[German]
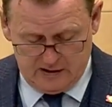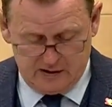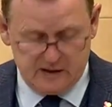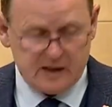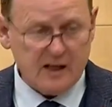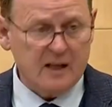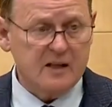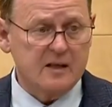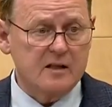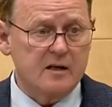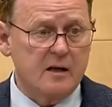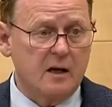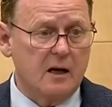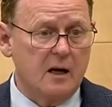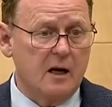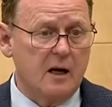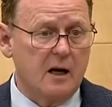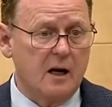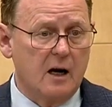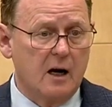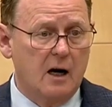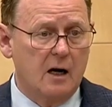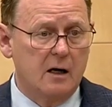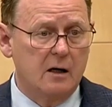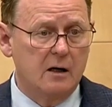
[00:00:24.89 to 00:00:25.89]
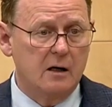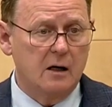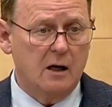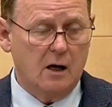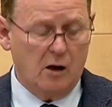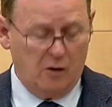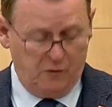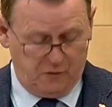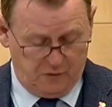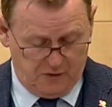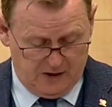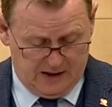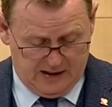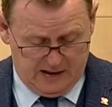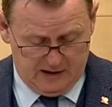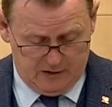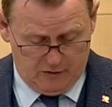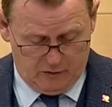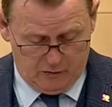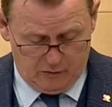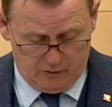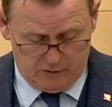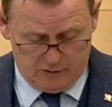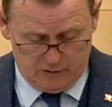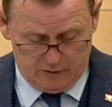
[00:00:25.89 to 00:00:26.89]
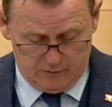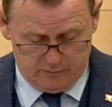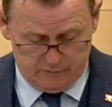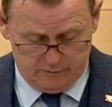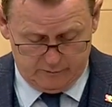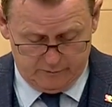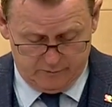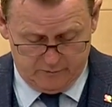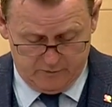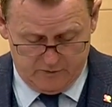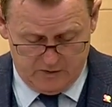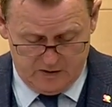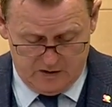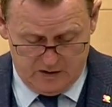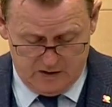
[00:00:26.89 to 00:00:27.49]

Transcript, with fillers: setzte er auf Verhandlungen.